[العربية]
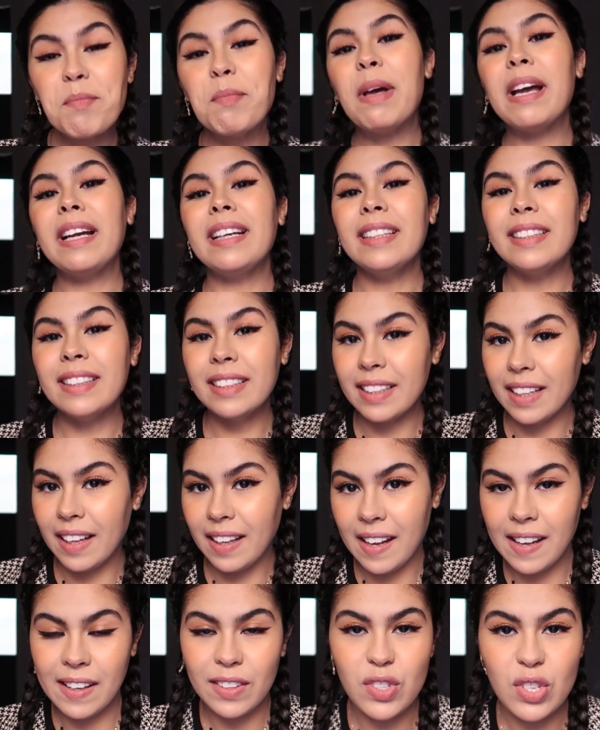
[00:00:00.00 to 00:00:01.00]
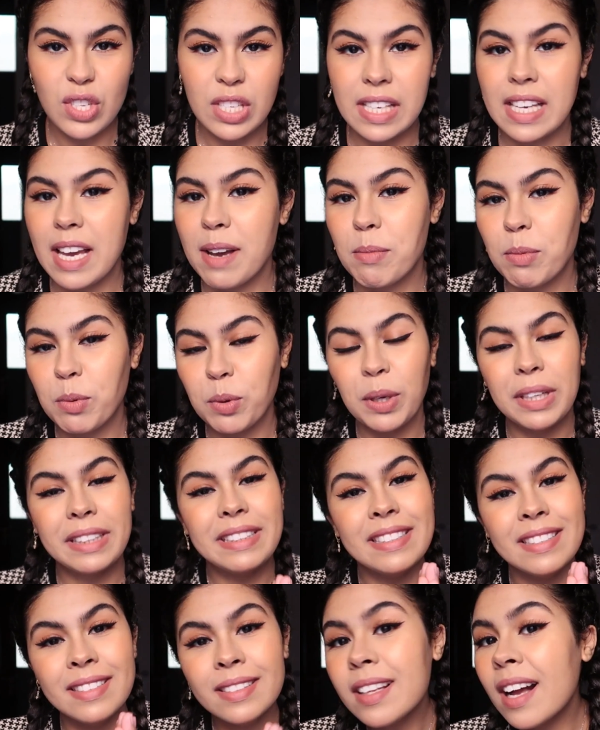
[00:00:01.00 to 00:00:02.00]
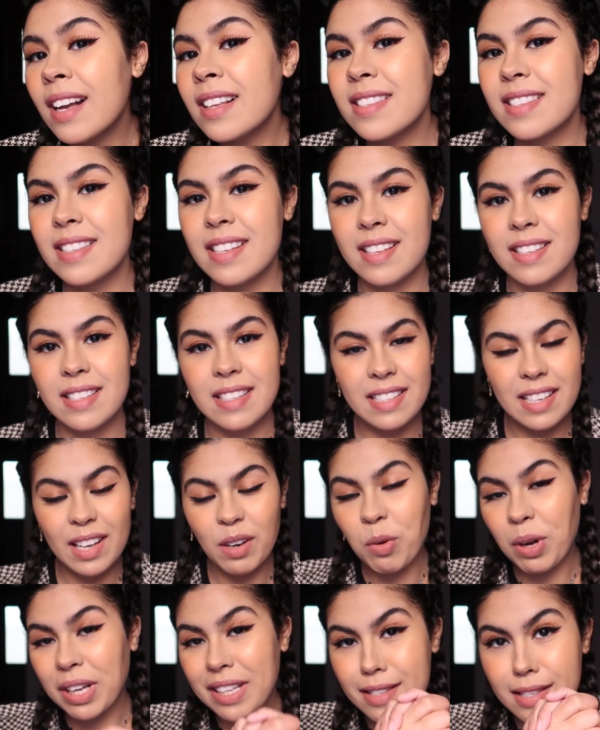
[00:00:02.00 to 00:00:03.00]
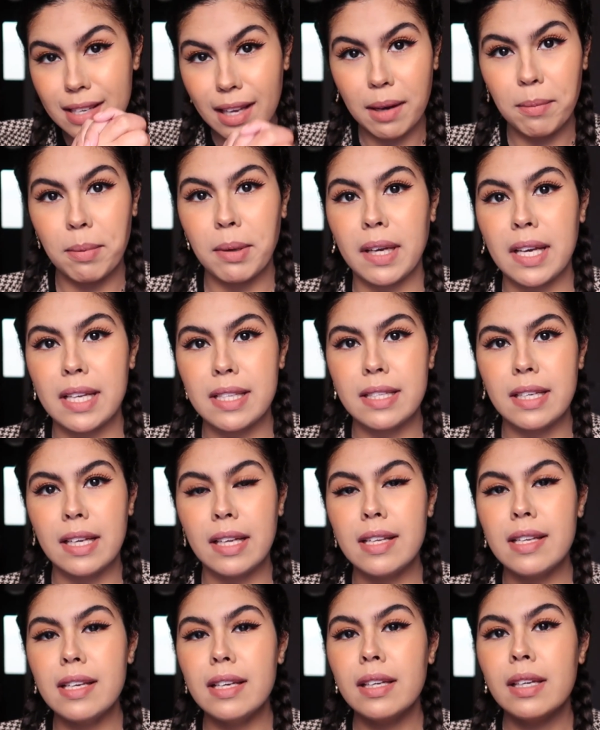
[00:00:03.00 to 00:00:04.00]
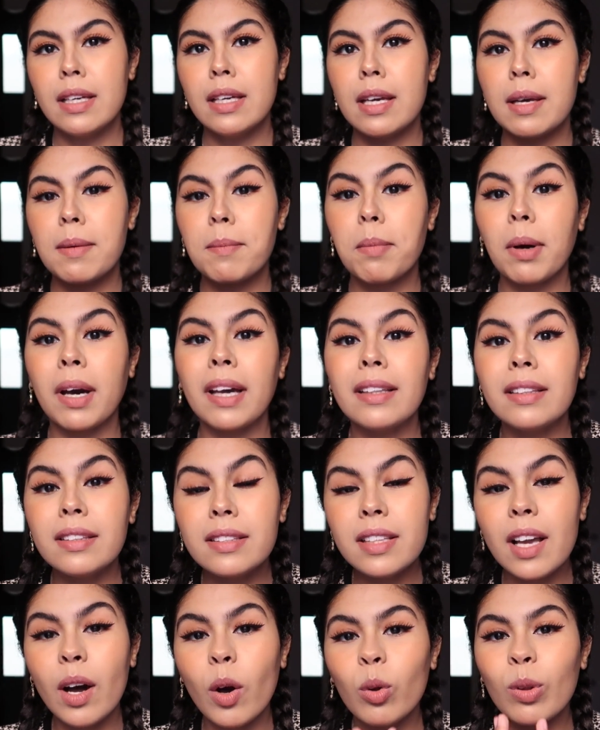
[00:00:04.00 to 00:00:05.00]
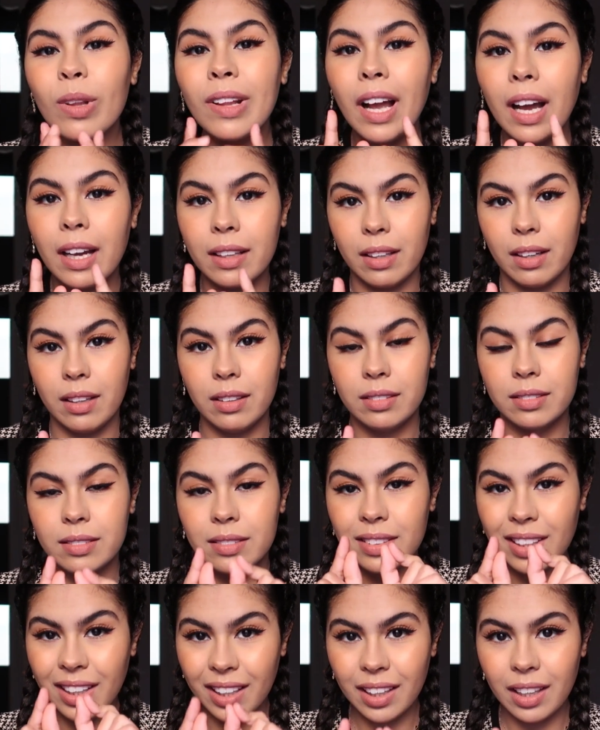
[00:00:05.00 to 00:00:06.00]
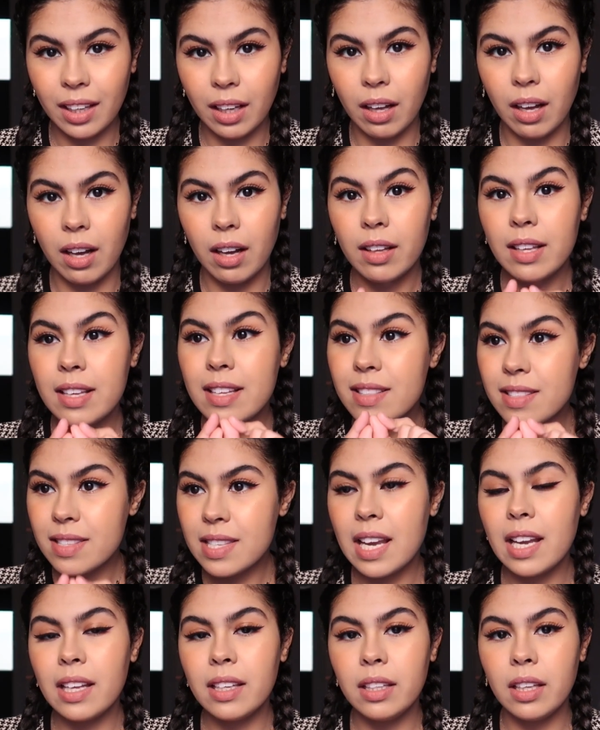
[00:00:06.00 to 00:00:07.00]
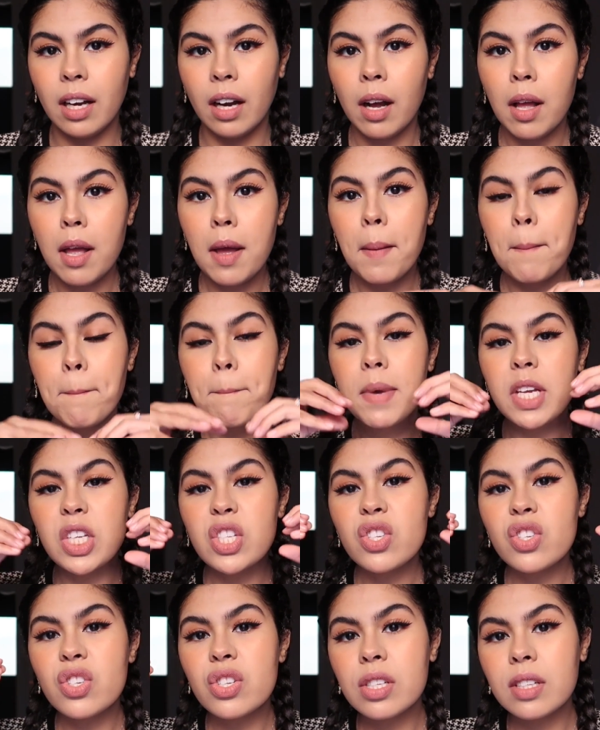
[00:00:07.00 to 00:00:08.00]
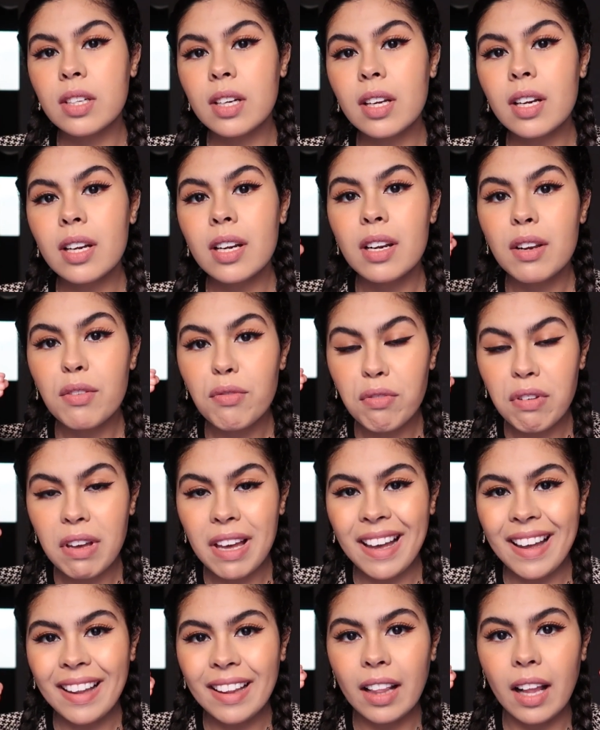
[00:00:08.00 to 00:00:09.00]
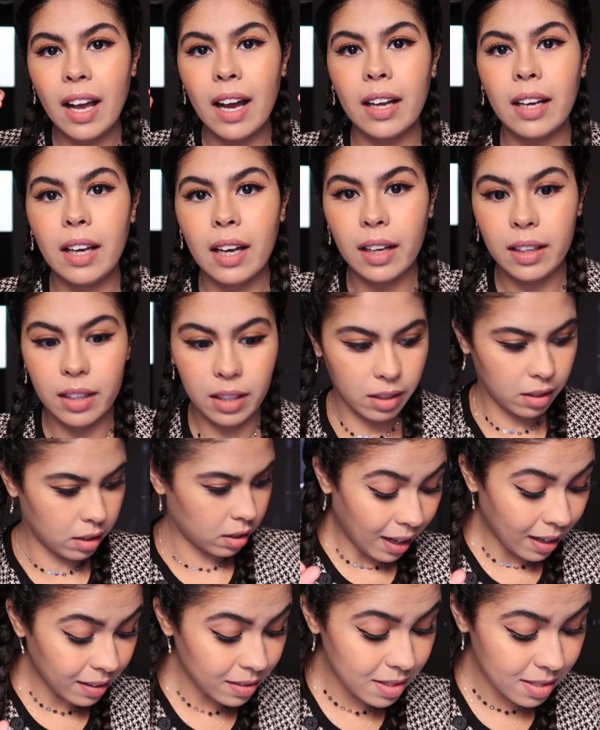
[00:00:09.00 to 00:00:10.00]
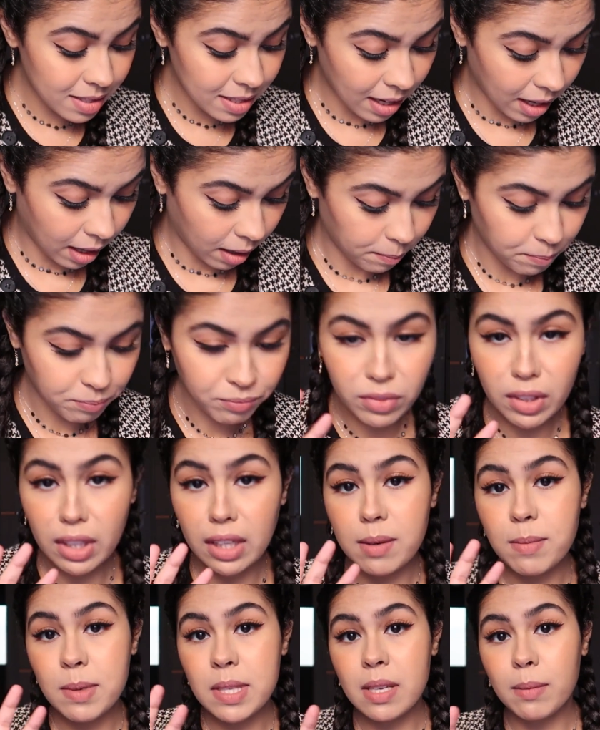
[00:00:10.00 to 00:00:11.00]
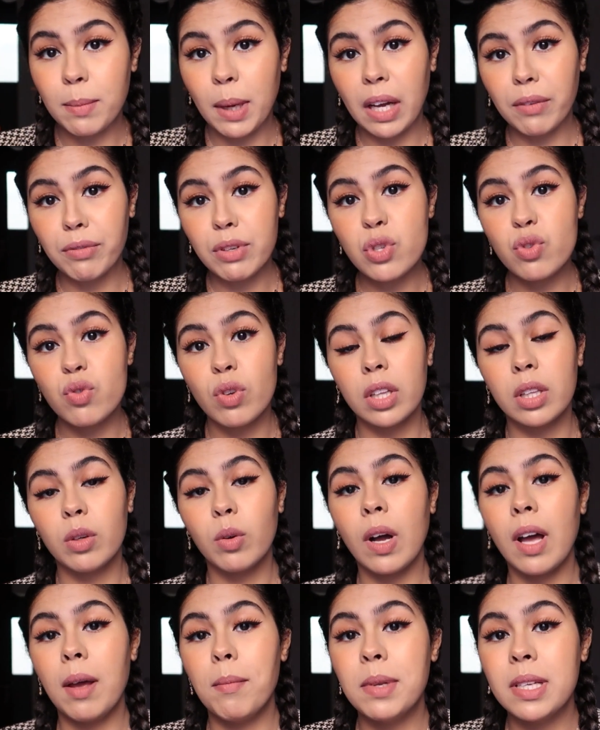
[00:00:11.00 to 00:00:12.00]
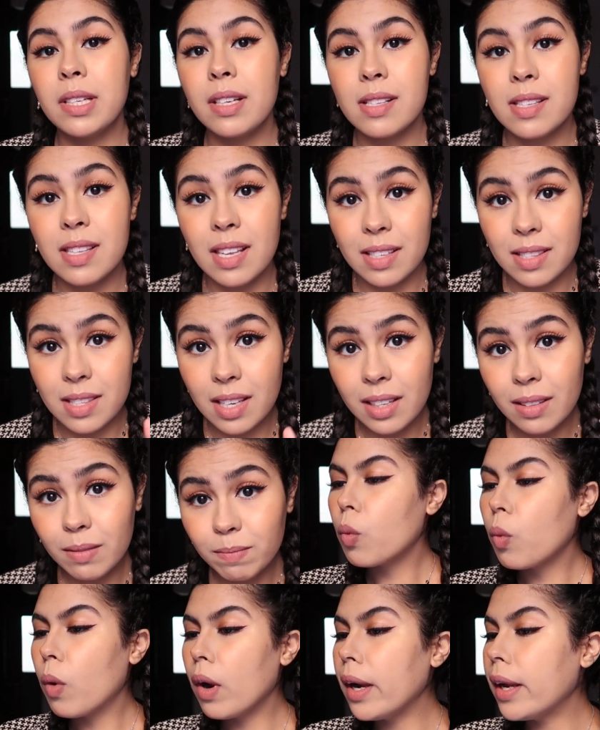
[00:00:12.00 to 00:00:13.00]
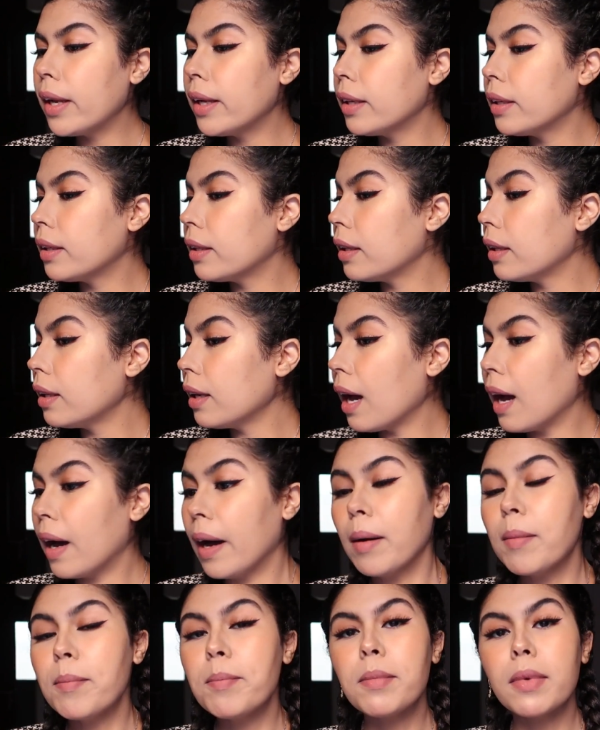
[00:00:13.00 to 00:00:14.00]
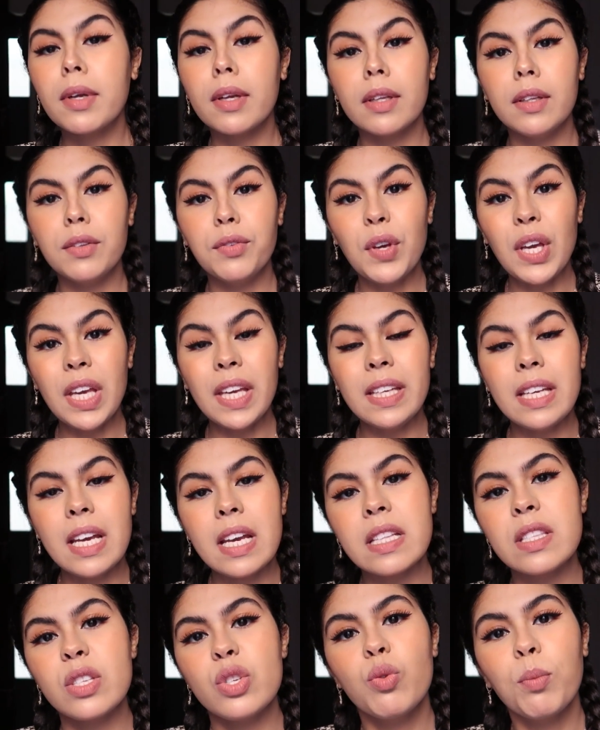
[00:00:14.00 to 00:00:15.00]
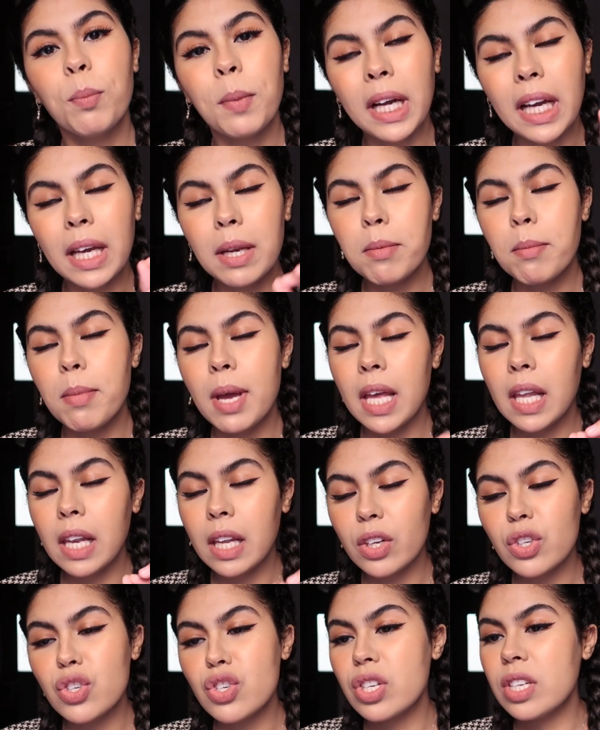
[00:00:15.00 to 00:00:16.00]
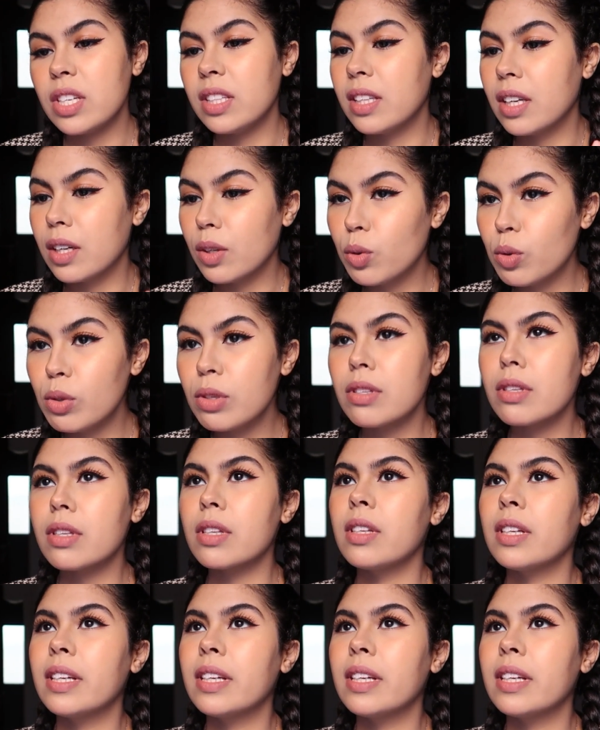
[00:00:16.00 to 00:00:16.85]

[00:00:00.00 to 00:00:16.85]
بعيدا على هذا الشيء كامل وهاد النونسنس ديالي وهاد التخربيقه ديالي بغيت ناخذ لحظه دقيقه ثانيه باش نشكر في هاد الايلاينر لحد الساعه انا مازال ما عارفه شنو غادي يوقع منا لساعتين ولا اني عمرني في حياتي وما كنبالغش اذا قلت